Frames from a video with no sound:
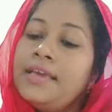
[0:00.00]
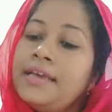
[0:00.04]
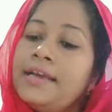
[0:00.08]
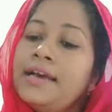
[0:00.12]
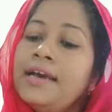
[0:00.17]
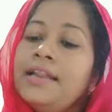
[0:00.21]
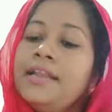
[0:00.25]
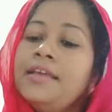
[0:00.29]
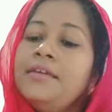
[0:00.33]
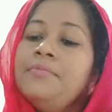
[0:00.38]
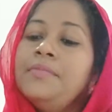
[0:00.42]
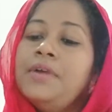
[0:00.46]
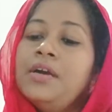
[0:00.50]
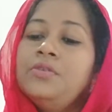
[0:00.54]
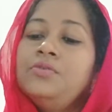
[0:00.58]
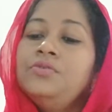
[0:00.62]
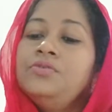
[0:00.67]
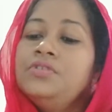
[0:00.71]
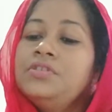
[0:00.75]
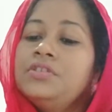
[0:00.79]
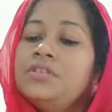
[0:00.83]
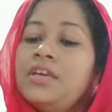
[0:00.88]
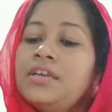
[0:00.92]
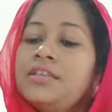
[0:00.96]
এখানে
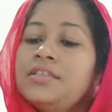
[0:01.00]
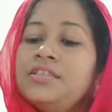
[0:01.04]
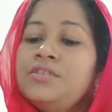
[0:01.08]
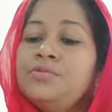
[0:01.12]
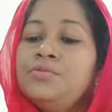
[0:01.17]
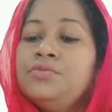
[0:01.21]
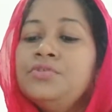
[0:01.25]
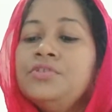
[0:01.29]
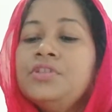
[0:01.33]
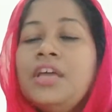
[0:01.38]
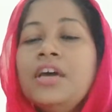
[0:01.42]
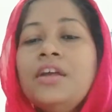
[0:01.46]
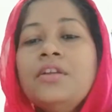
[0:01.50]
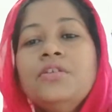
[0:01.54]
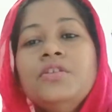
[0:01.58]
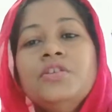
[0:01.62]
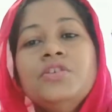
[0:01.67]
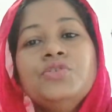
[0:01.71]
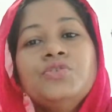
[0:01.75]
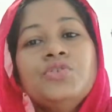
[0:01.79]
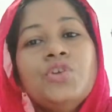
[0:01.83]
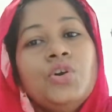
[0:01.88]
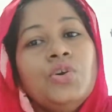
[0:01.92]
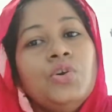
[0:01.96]
মানুষ তার জীবন
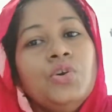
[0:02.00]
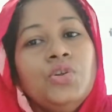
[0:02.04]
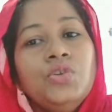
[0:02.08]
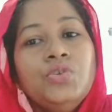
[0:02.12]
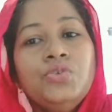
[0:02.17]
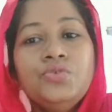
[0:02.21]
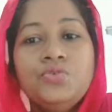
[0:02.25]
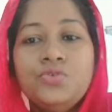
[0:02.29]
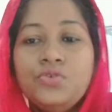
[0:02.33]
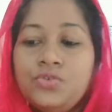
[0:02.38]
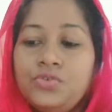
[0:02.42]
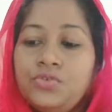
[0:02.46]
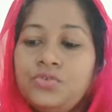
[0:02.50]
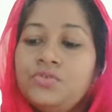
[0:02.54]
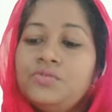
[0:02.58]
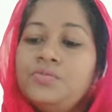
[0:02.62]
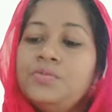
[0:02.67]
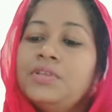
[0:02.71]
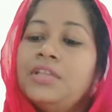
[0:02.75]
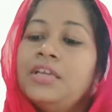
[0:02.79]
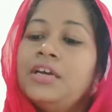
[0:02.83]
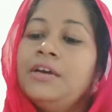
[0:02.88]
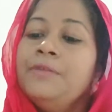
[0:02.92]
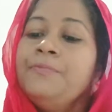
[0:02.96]
ধারণের সকল সুযোগ
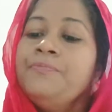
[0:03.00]
সুবিধা